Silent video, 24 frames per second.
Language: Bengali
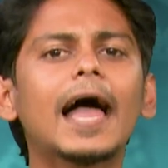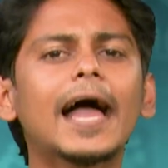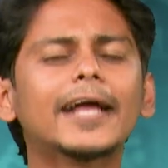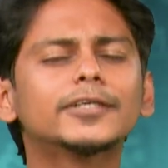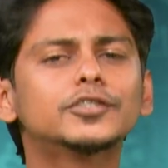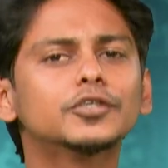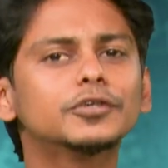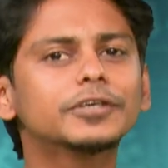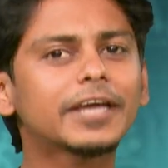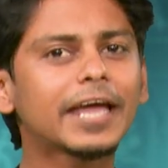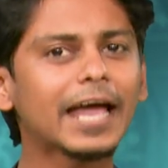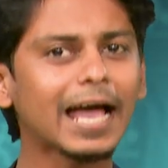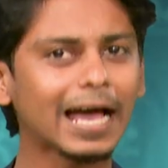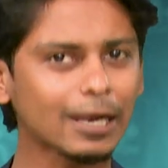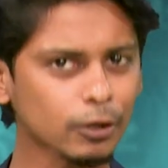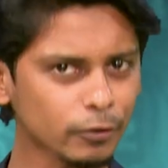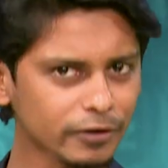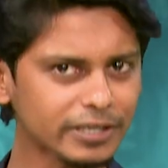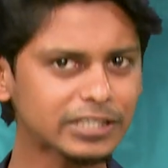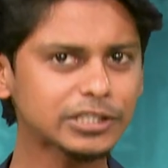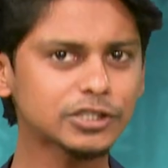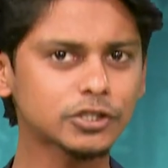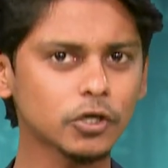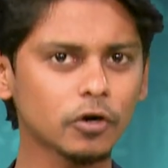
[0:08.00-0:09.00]
একজন
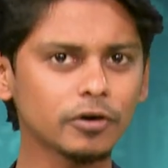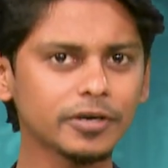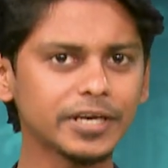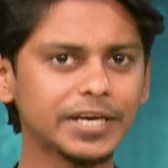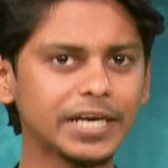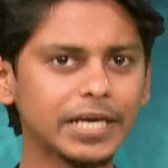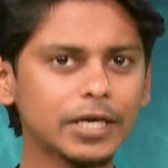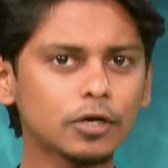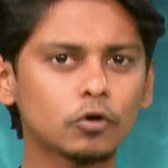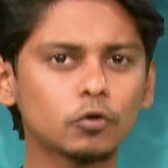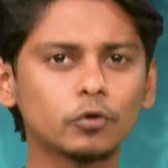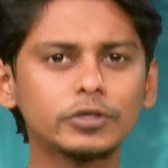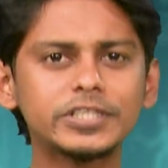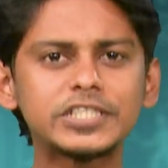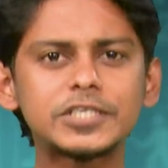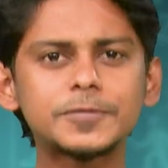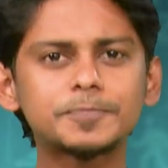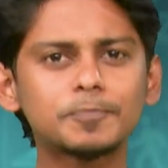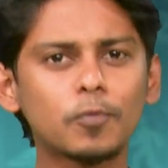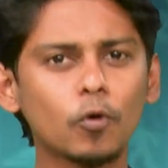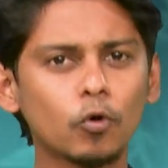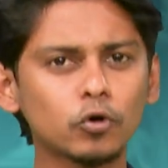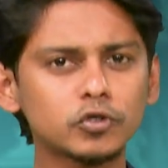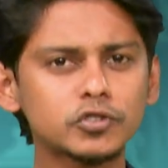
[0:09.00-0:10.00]
খেলোয়াড়ের সঙ্গে কোনো
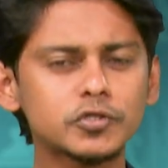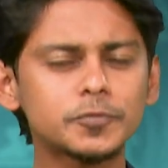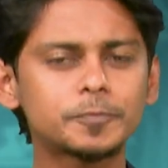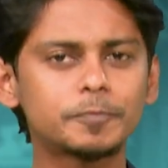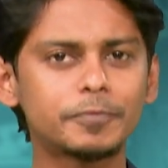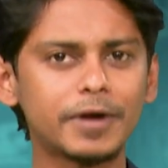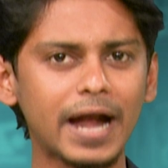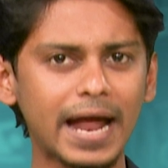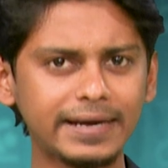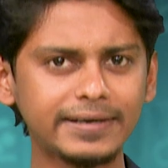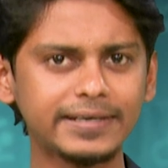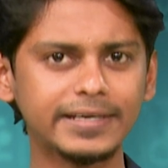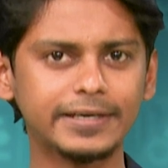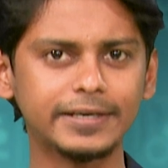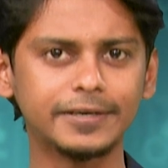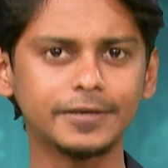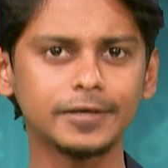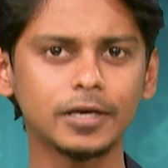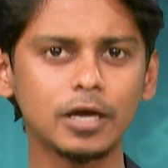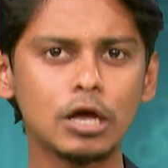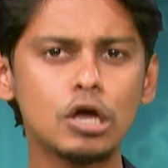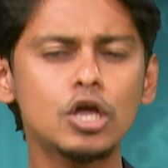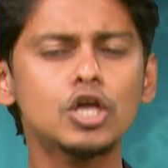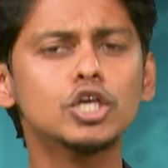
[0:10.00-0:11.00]
স্পোর্টস ব্র্যান্ডের
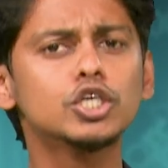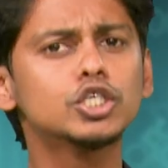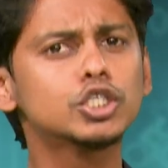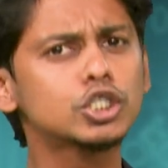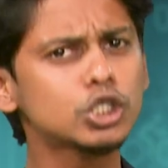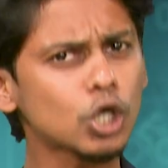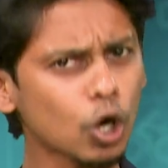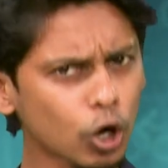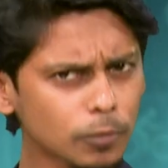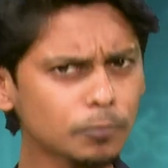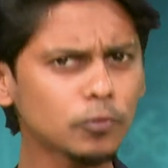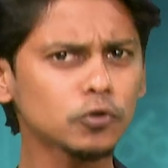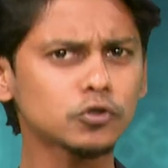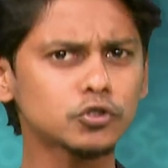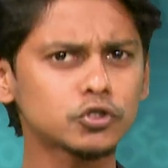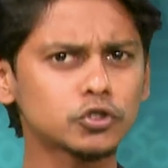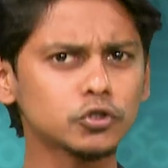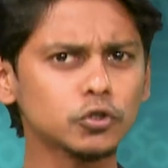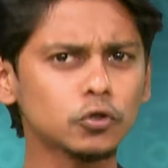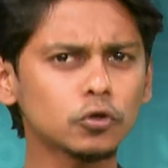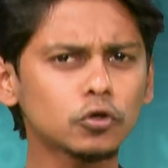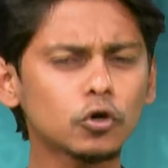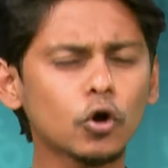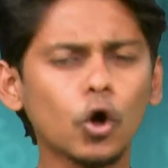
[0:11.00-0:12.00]
সর্বোচ্চ
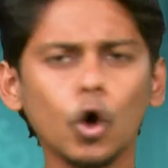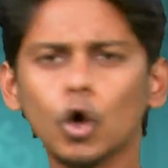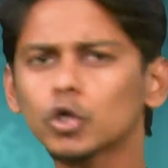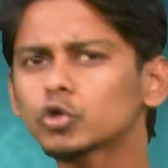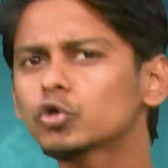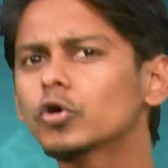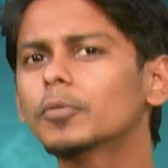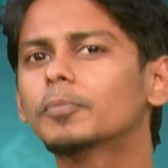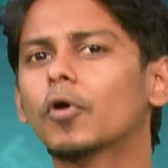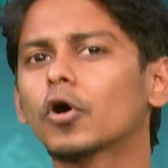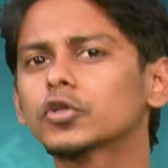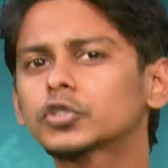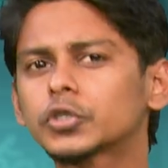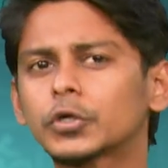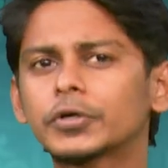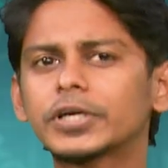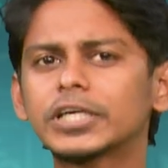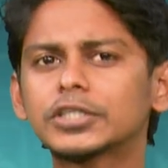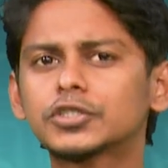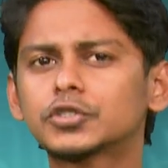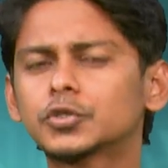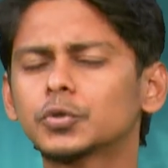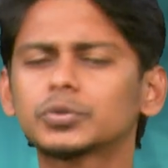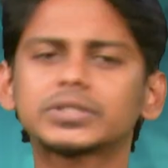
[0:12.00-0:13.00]
কত
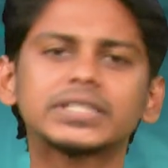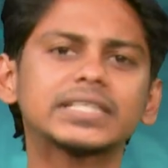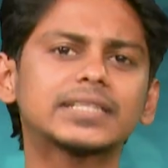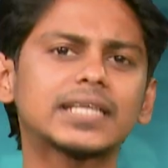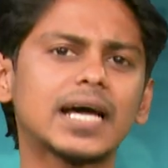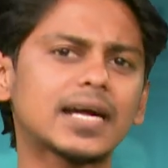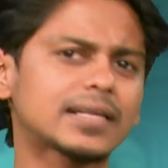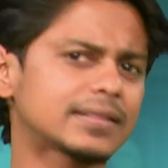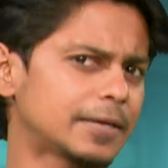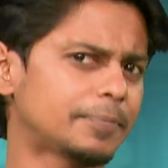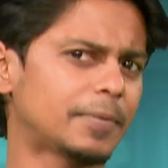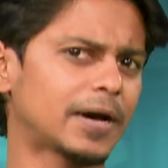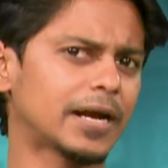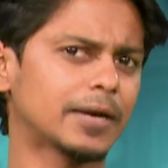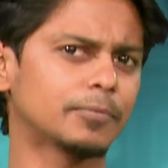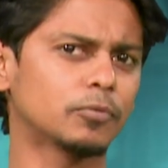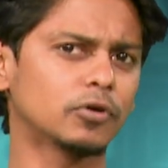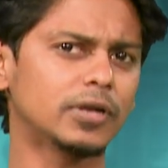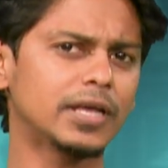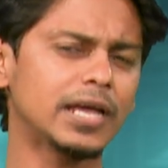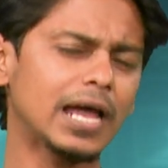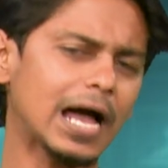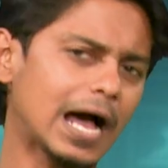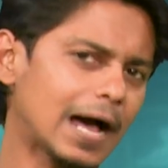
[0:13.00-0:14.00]
বছরের চুক্তি থাকতে পারে
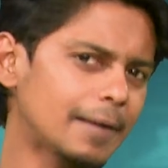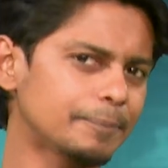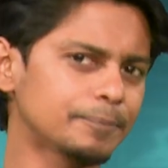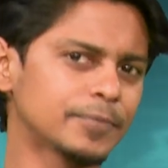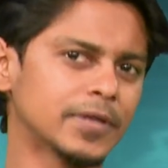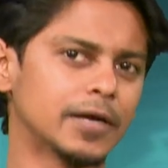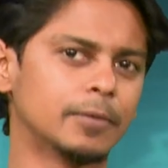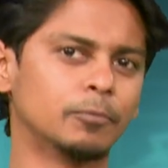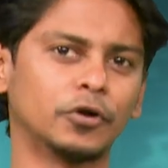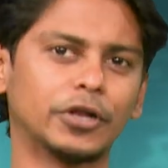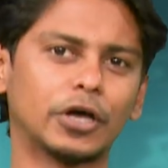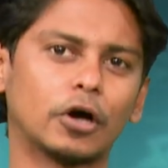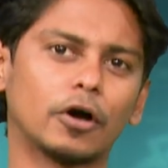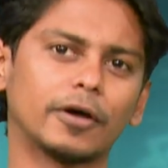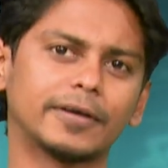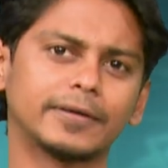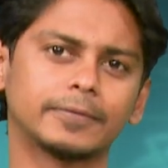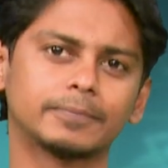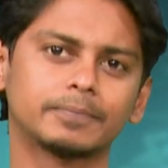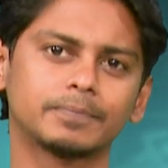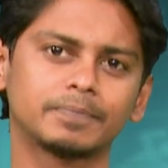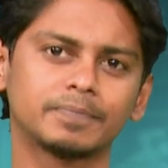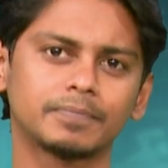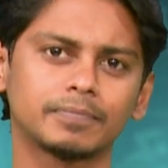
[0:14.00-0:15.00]
বলে আপনার মনে হয়
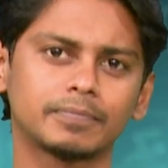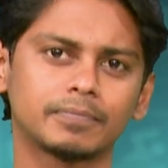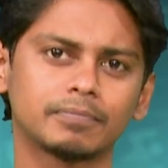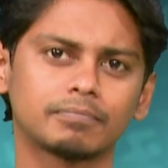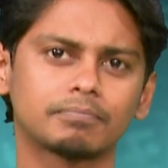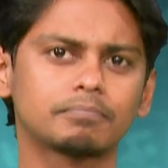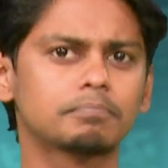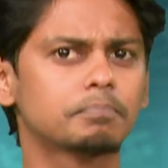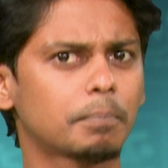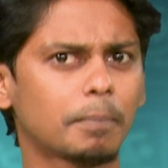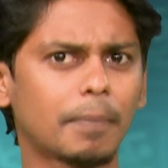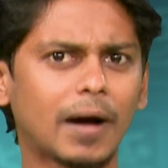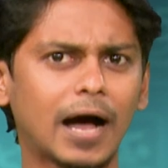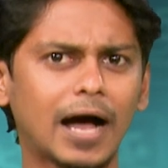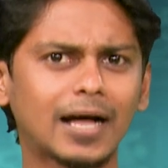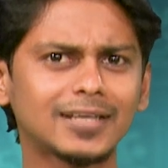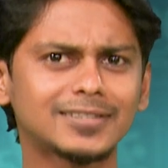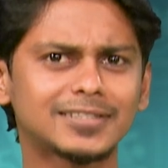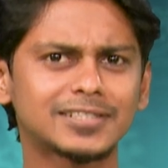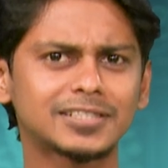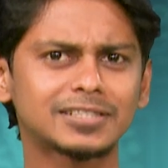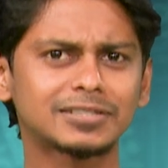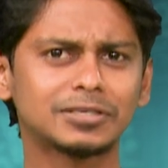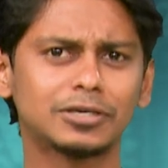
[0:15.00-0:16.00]

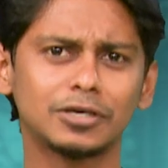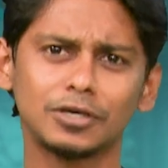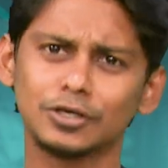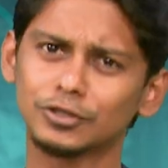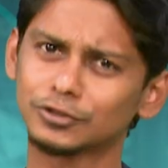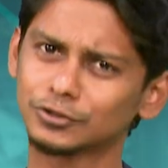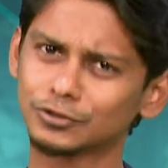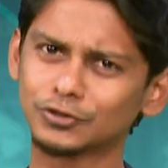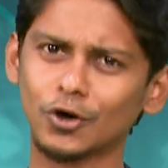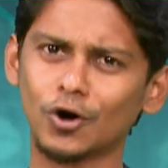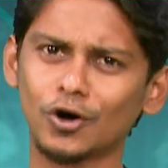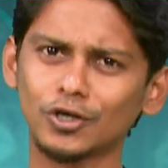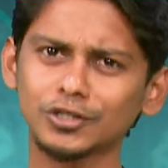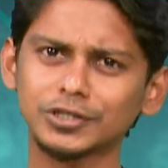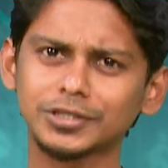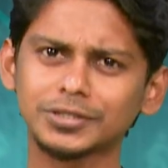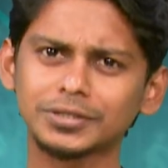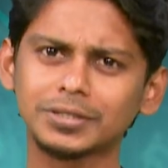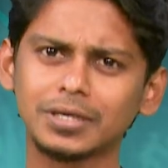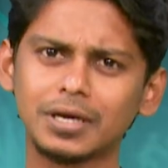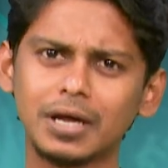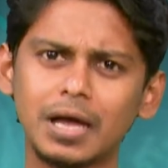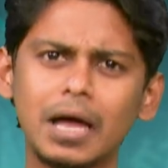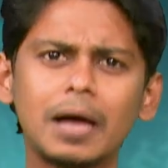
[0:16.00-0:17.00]
পাঁচ দশ
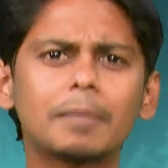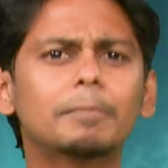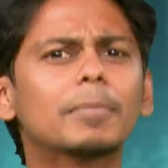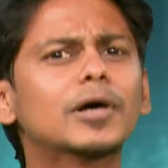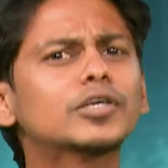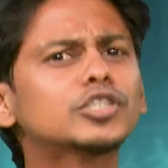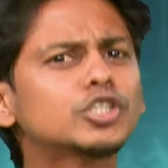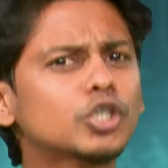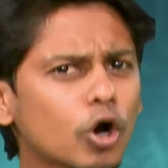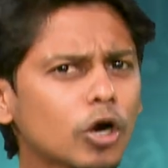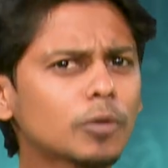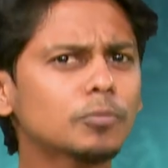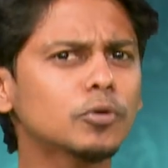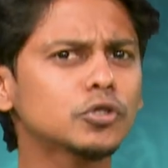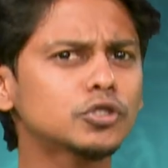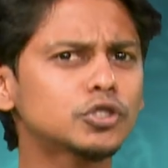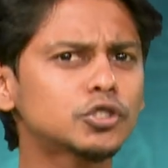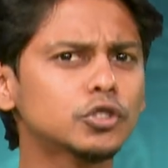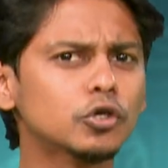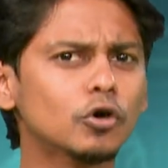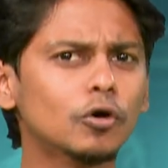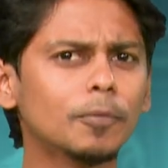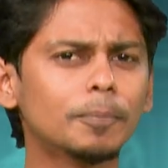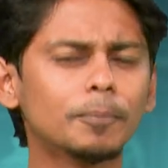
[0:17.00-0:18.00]
বা
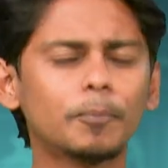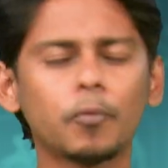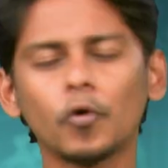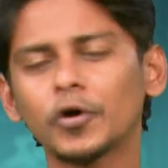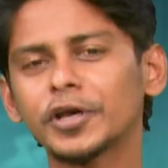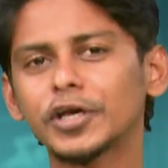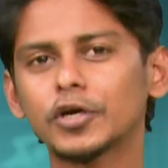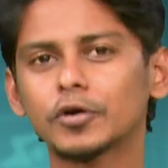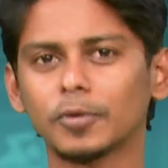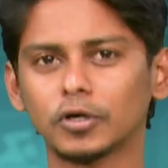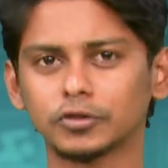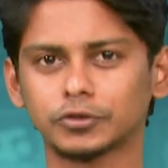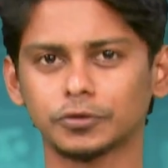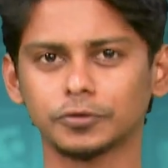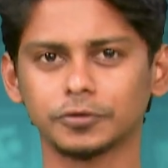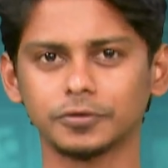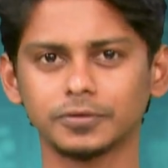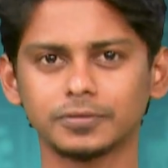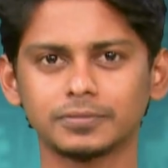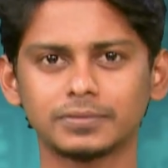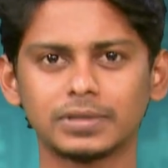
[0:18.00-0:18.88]
সর্বোচ্চ পনেরো বছর